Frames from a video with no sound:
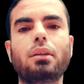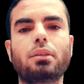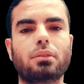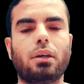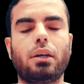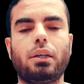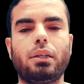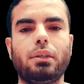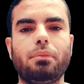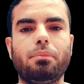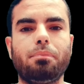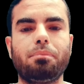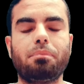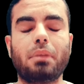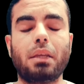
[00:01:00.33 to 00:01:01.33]
الصحي
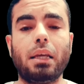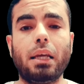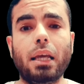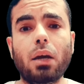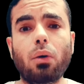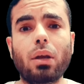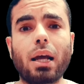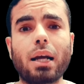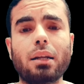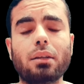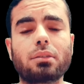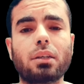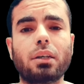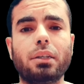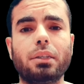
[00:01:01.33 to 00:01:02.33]
ايه هو الاكل
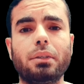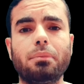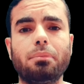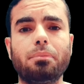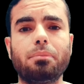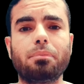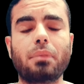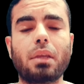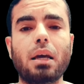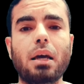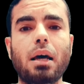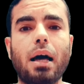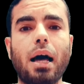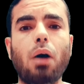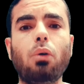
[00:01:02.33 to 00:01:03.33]
الصحي
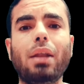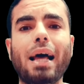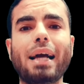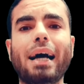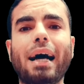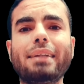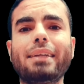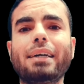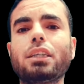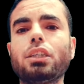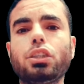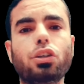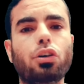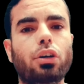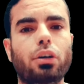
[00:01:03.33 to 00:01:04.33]
اول حاجه عندك
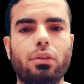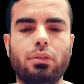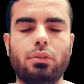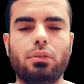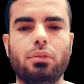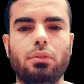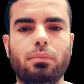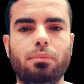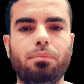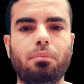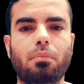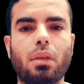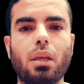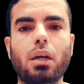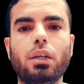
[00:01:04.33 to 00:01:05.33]
يوجرت
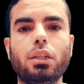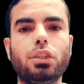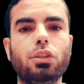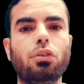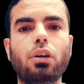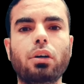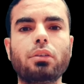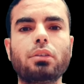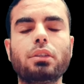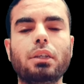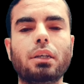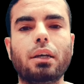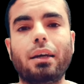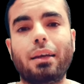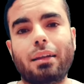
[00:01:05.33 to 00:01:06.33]
يوجرت
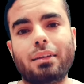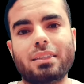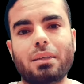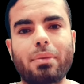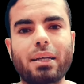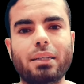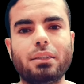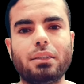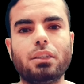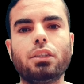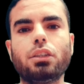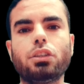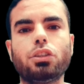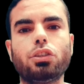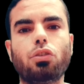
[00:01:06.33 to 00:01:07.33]
الزبادي
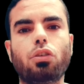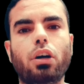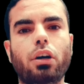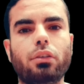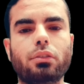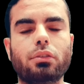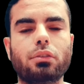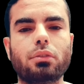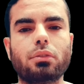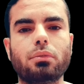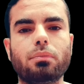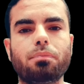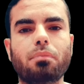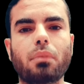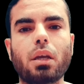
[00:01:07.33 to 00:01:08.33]
يوجرت
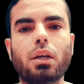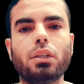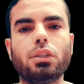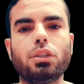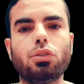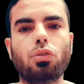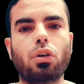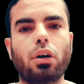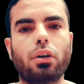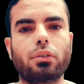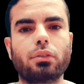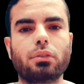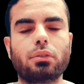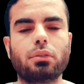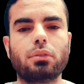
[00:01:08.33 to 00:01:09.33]
يوجرت
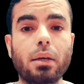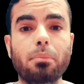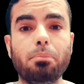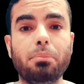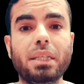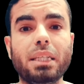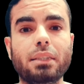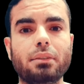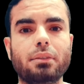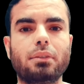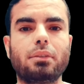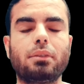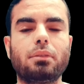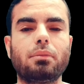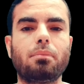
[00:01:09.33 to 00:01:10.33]

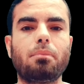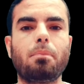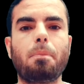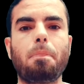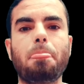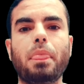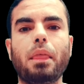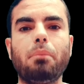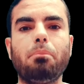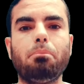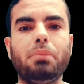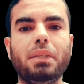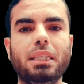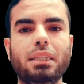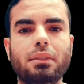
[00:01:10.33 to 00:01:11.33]
بينز
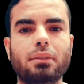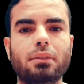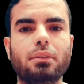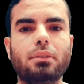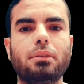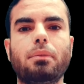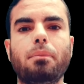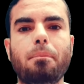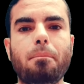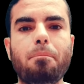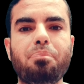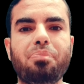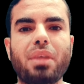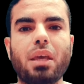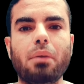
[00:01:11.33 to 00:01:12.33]
بينز
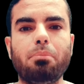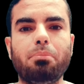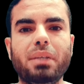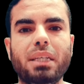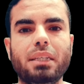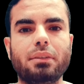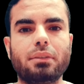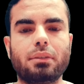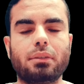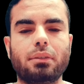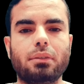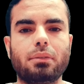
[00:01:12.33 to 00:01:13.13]
beans